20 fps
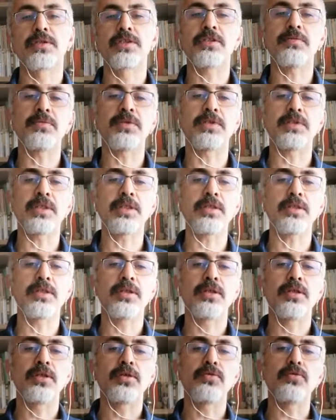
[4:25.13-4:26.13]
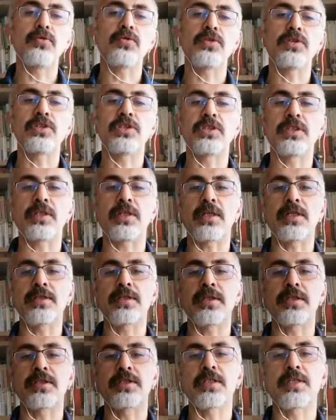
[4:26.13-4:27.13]
Şimdi ise yurt dışından
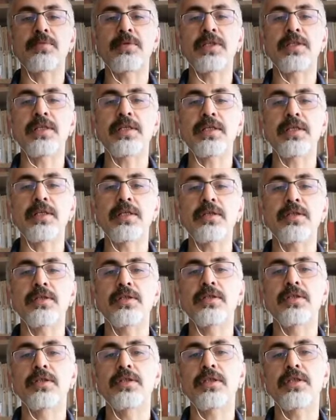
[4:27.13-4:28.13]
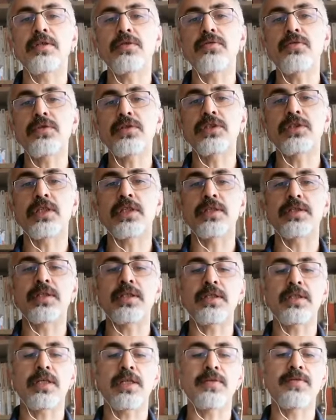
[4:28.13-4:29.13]
alınan samanlarla yine yurt dışından
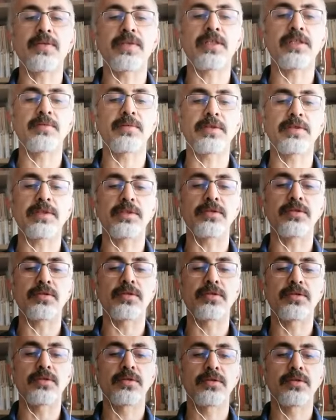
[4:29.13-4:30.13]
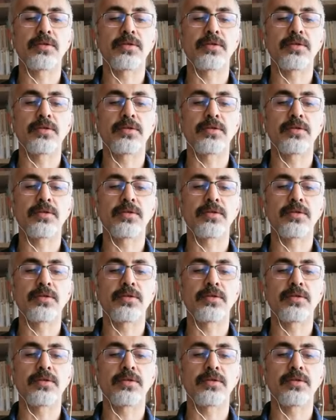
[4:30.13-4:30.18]
alınan hayvanlar besleniyor.